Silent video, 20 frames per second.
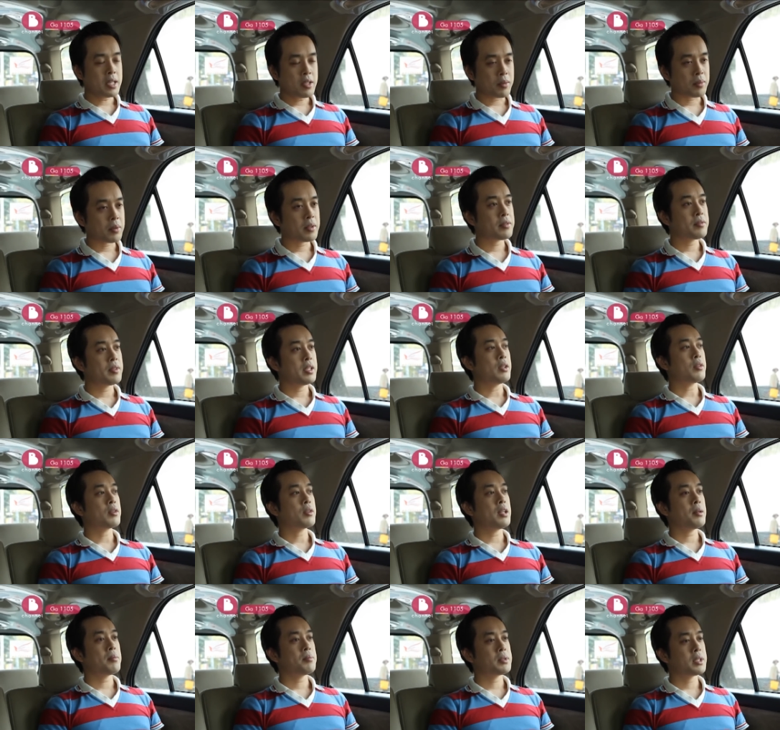mấy chục cái
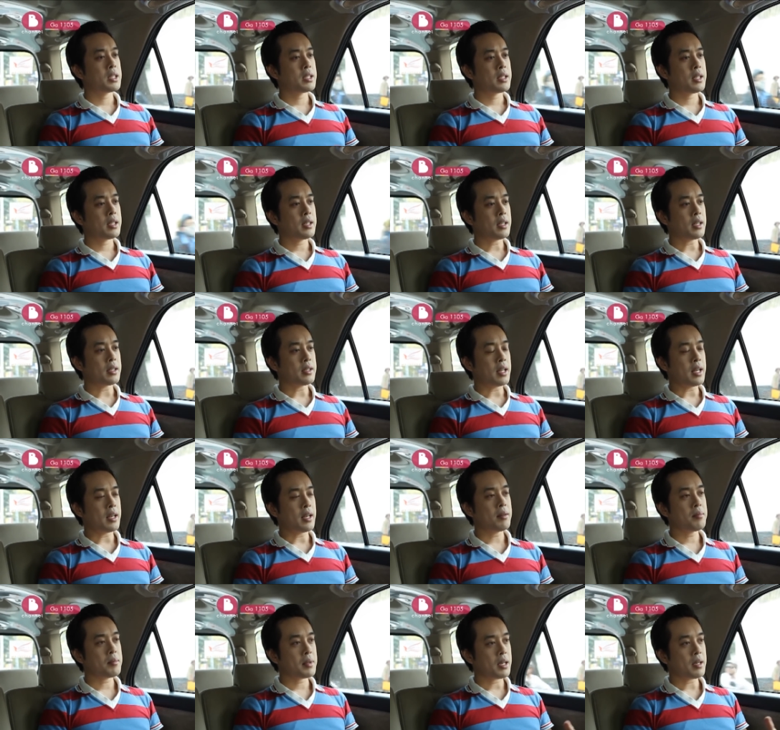video clip cho nên là
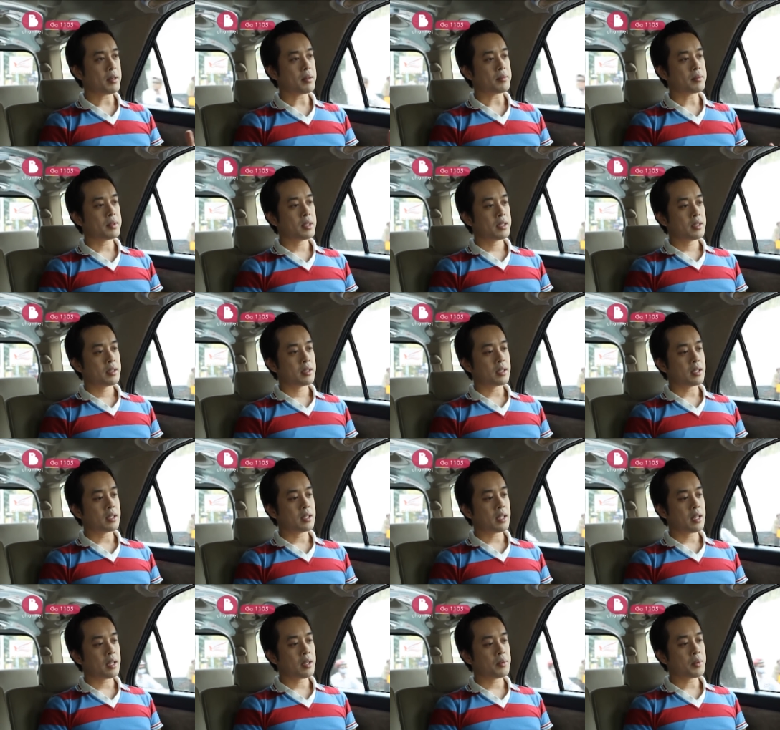để mà
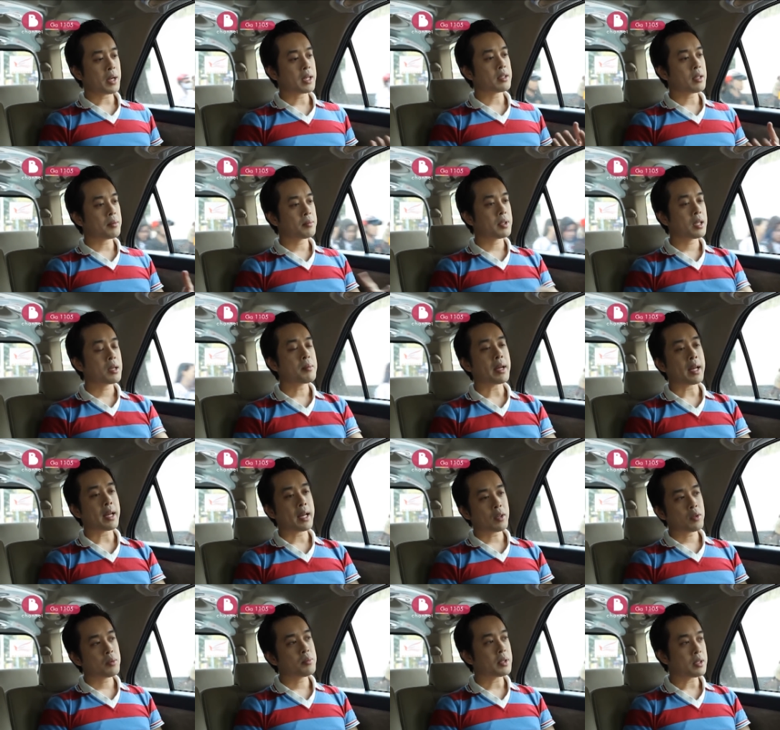người ta quan tâm tới cái bài
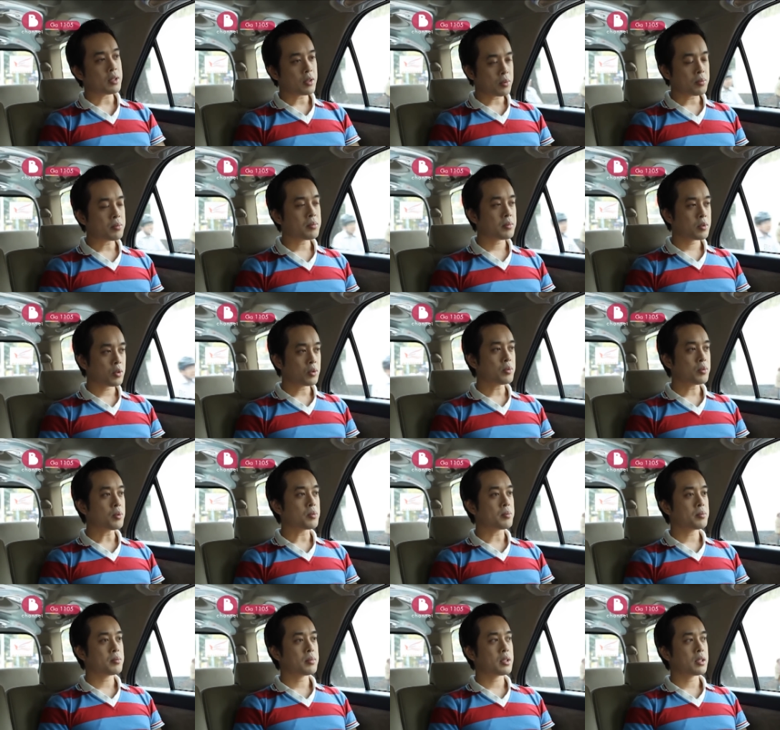hát của mình nó cũng cũng
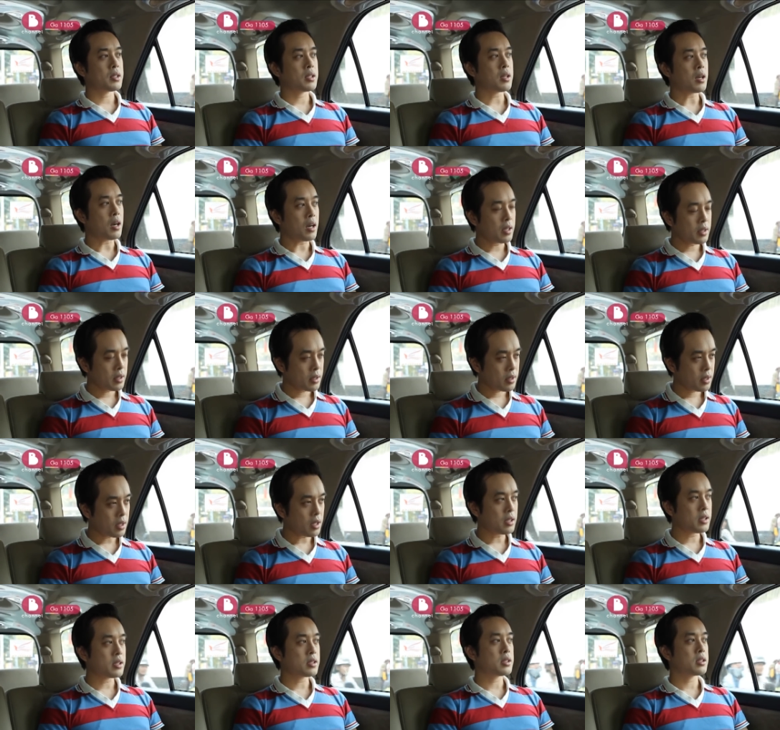cũng ờ, khó
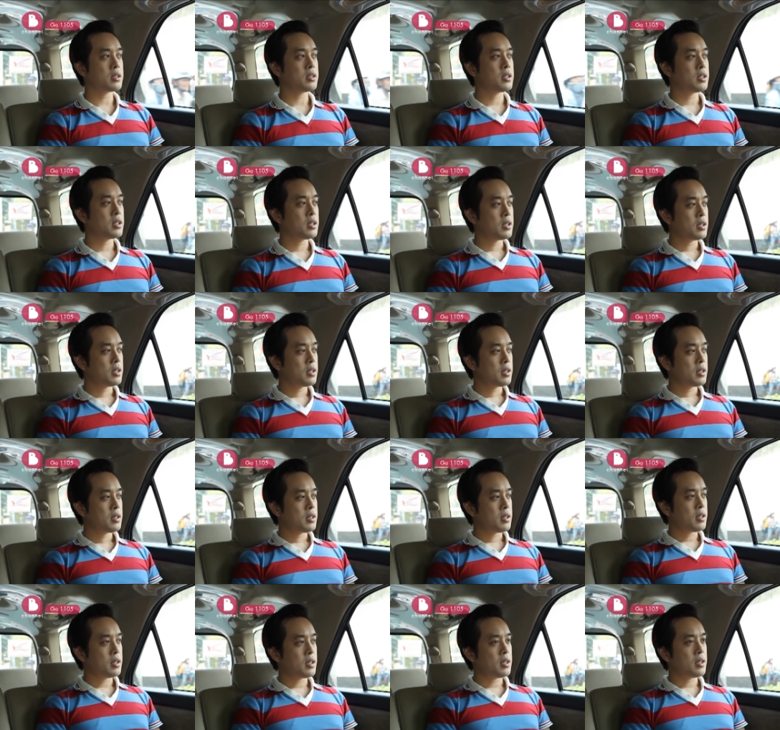khó hơn
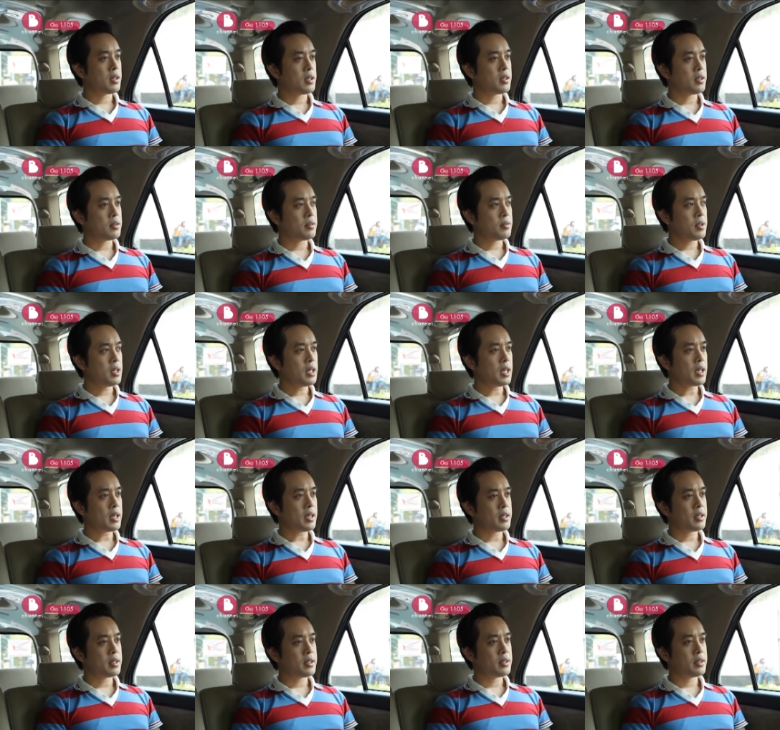à, với
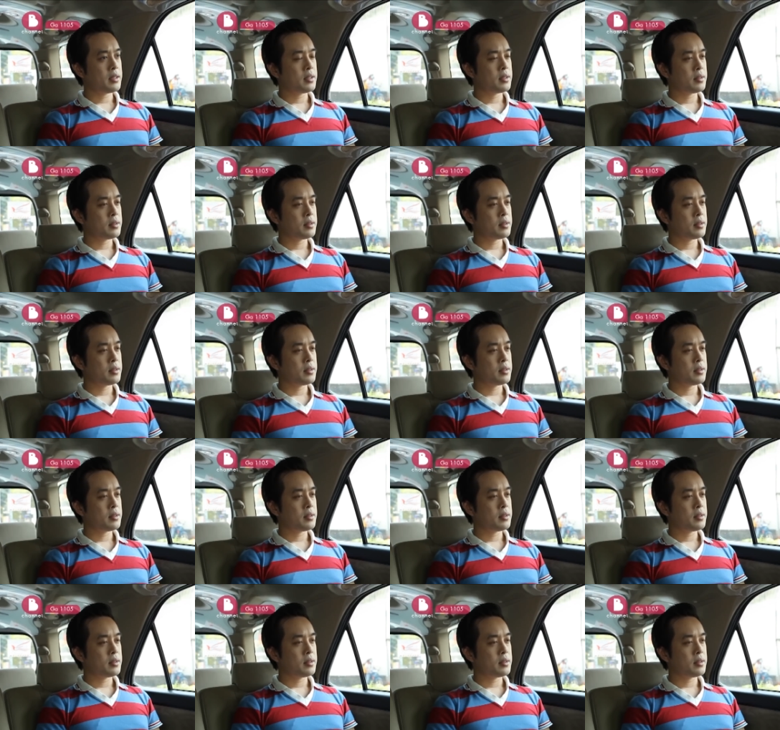lại